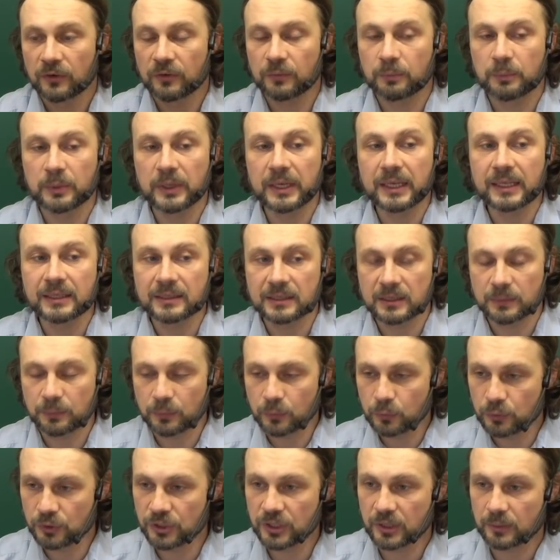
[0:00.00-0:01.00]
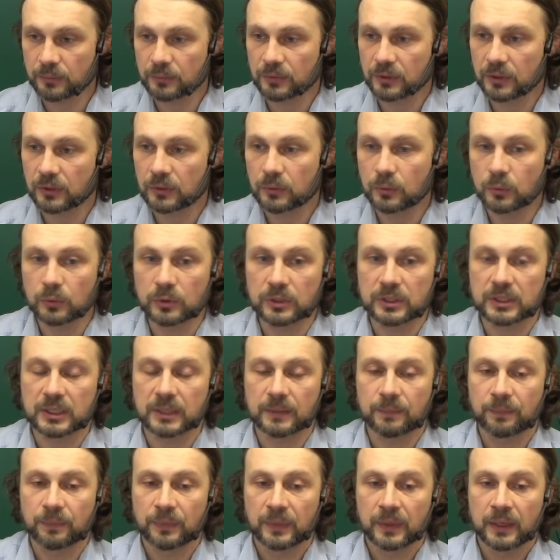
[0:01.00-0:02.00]
принципе, учебные курсы.
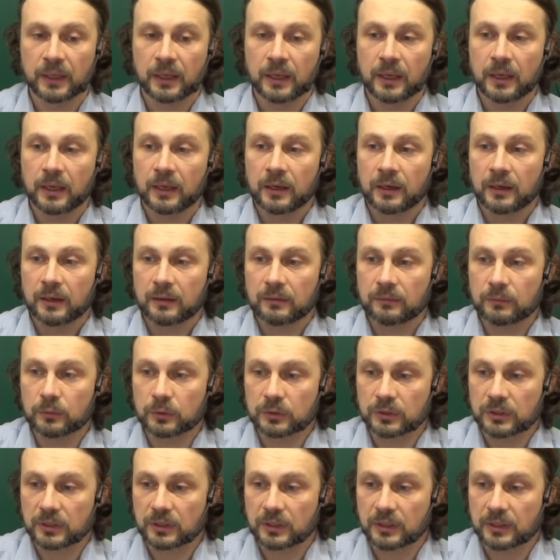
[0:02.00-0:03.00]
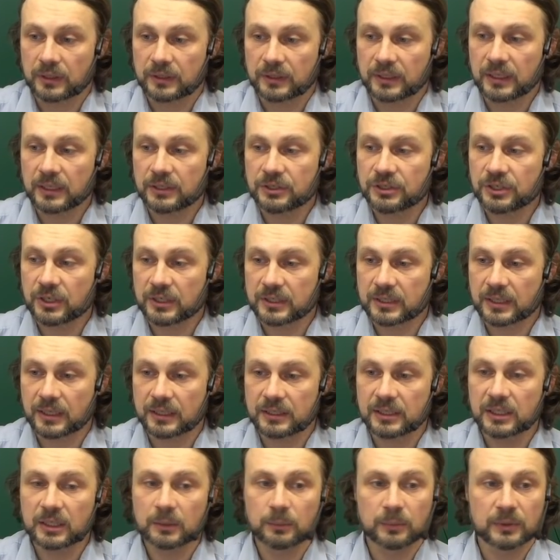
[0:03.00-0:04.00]
Вот. А, я сейчас
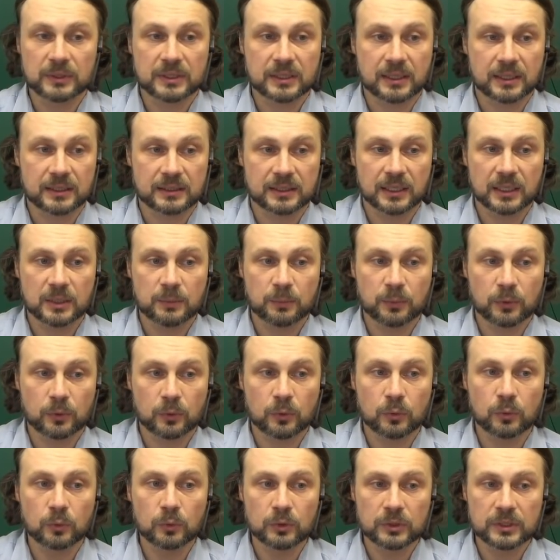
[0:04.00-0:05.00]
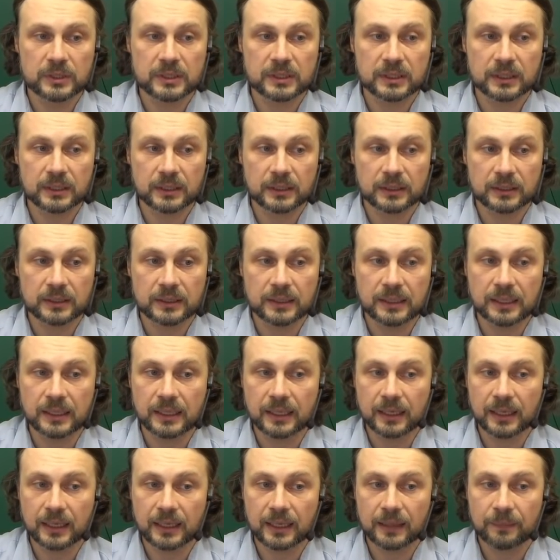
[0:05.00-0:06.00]
хотел бы сказать про курсы
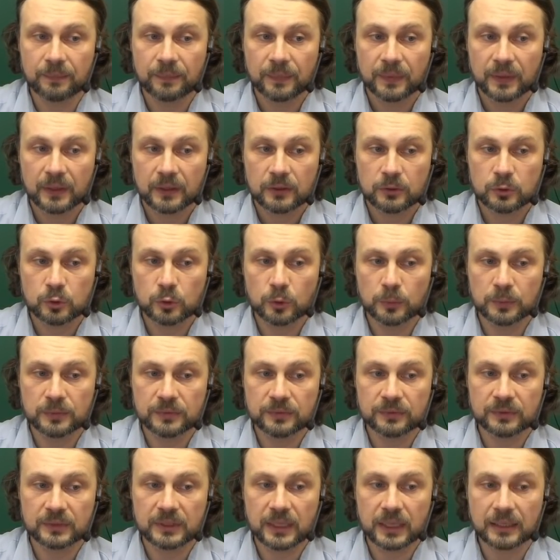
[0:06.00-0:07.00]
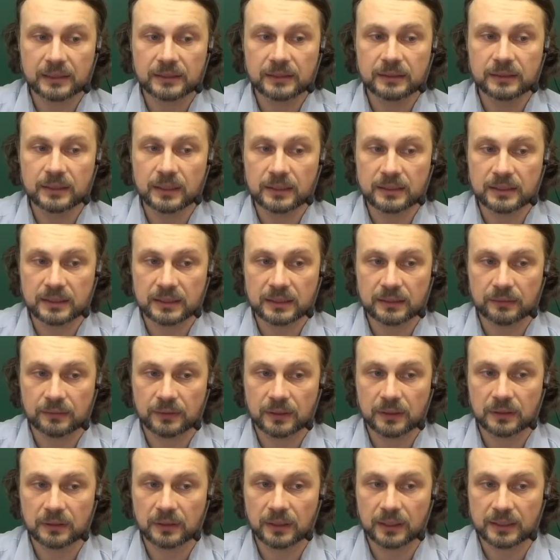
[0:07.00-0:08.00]
для собственно, 11
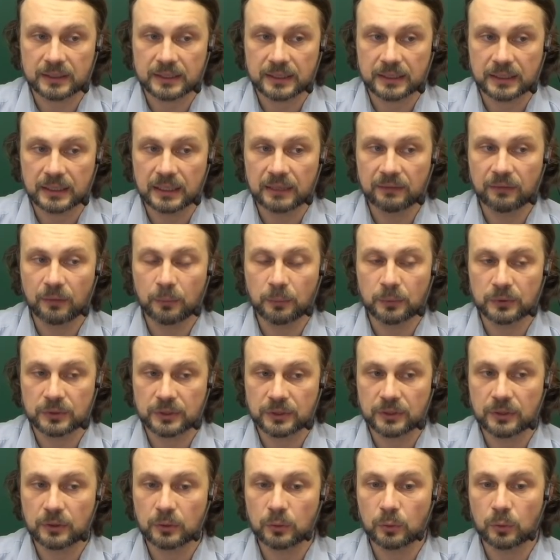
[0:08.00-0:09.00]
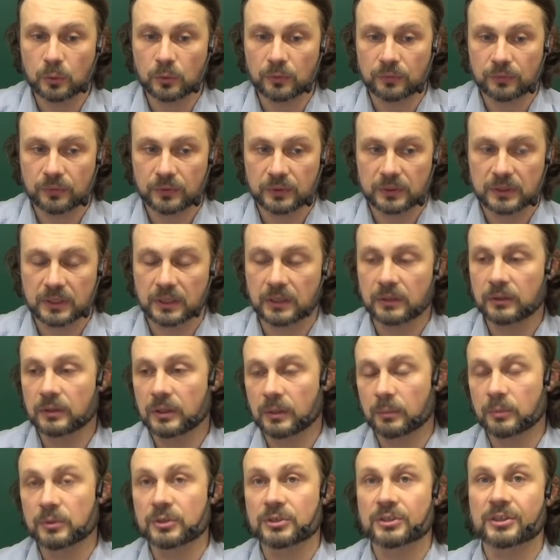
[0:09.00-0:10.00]
класса для выпускников. Это
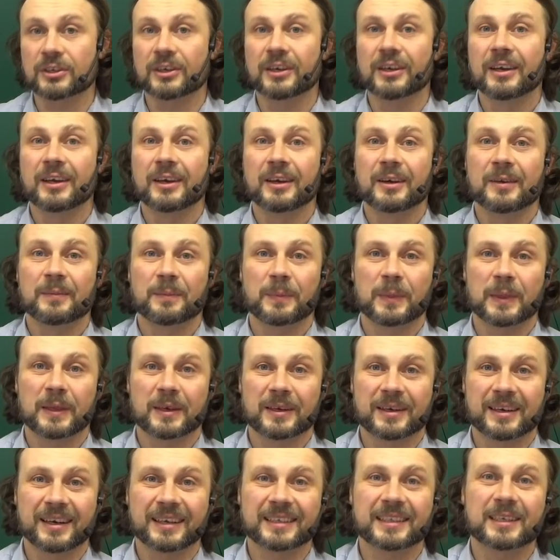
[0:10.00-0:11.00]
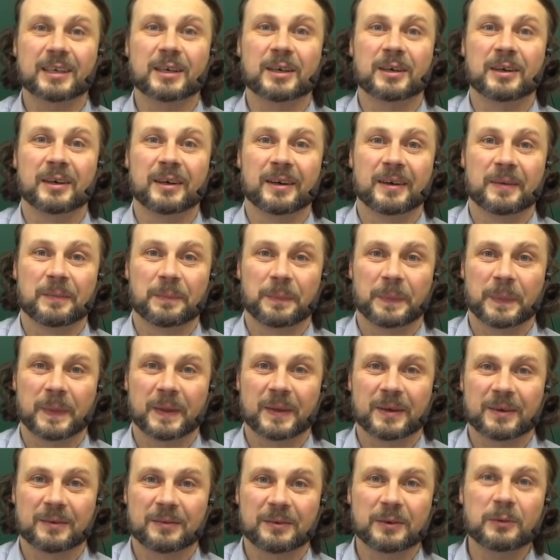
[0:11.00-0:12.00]
обычно, а, когда
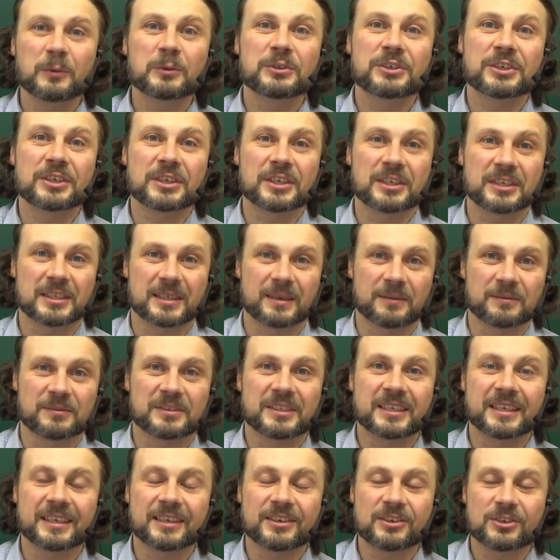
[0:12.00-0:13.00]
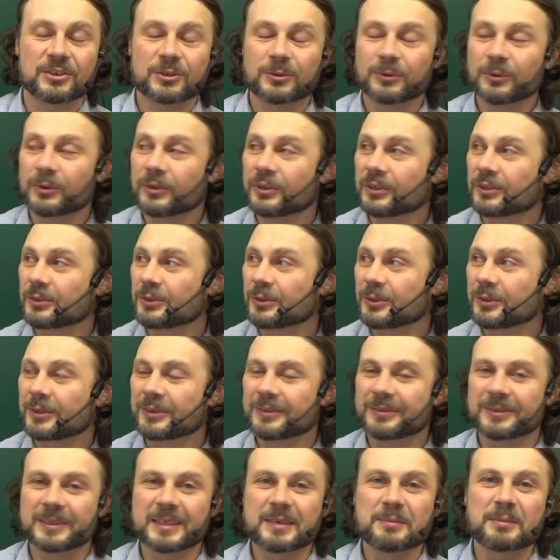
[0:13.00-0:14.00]
э, вы учитесь там в средней школе, то
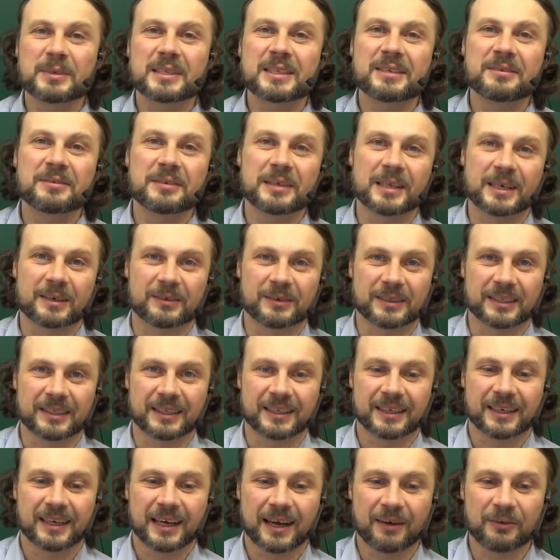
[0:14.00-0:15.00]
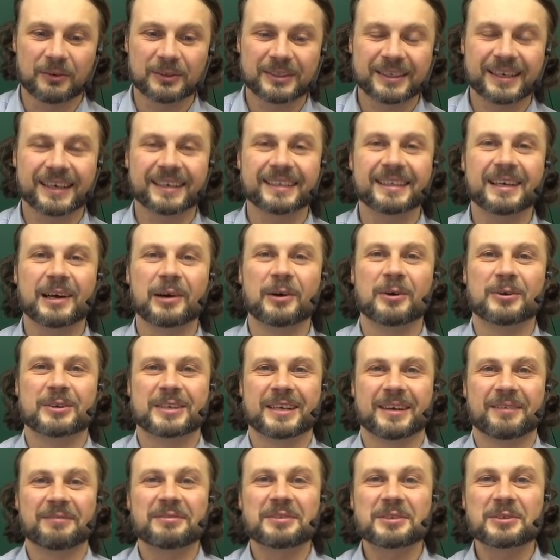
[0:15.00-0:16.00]
вы не мотивированы. А вот когда
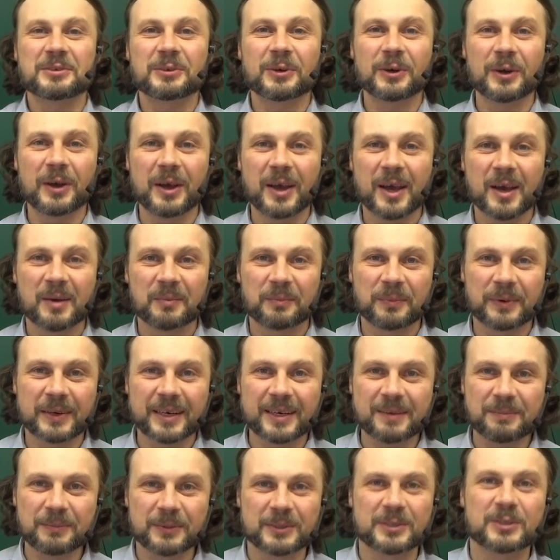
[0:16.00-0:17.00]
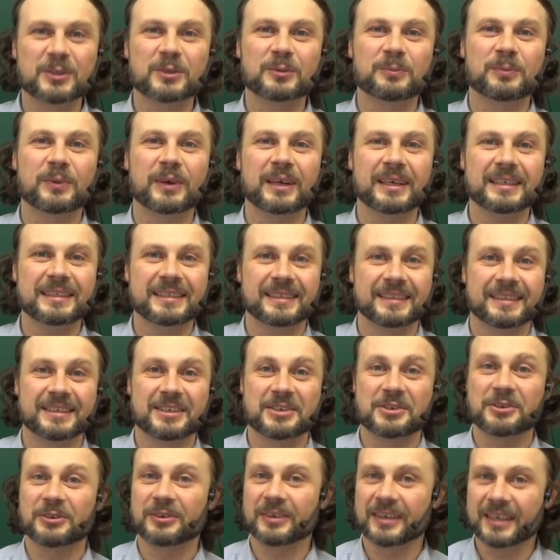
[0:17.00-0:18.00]
уже все, пора поступать,
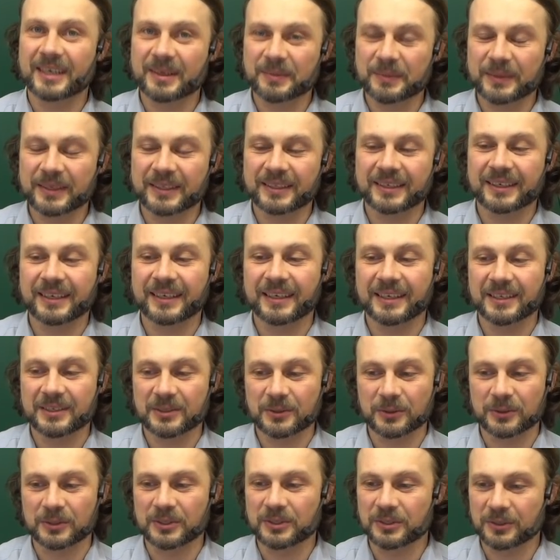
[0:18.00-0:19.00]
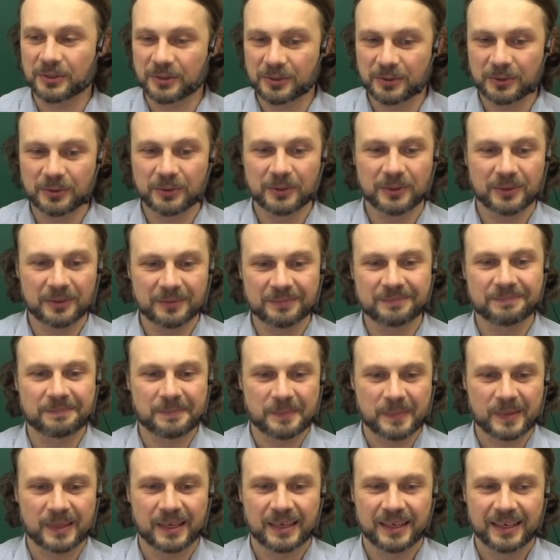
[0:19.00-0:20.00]
еще и армия на горизонте, то
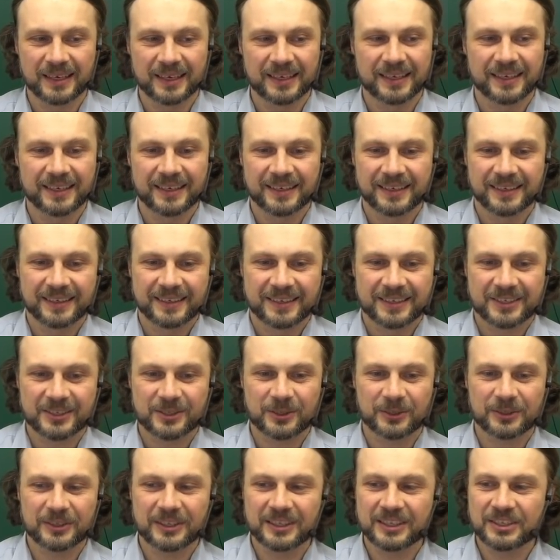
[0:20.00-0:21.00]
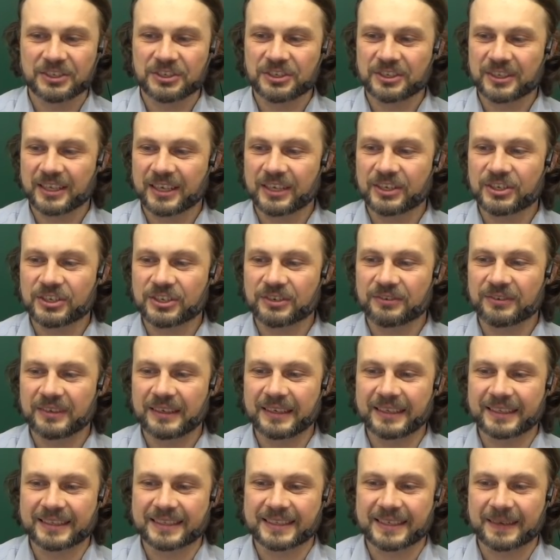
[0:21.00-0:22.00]
что-то начинает
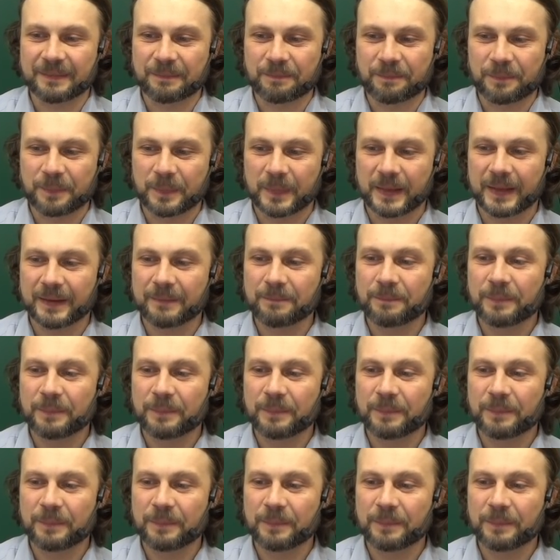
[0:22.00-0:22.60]
шевелиться, да.